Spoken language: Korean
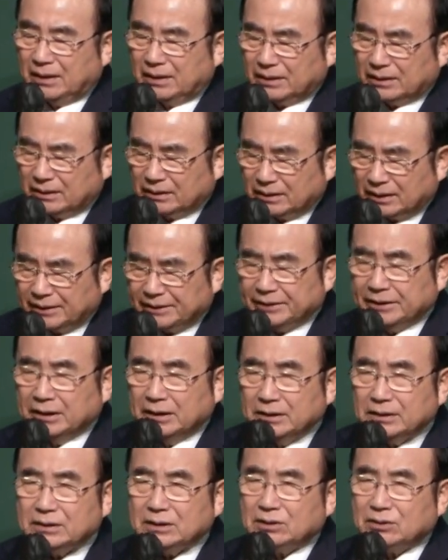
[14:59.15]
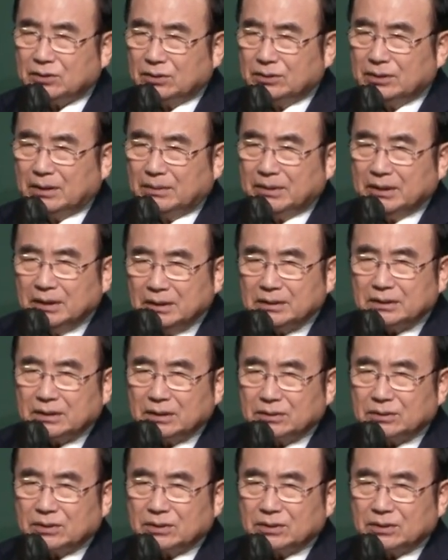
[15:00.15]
인간 영적 존재입니다. 영적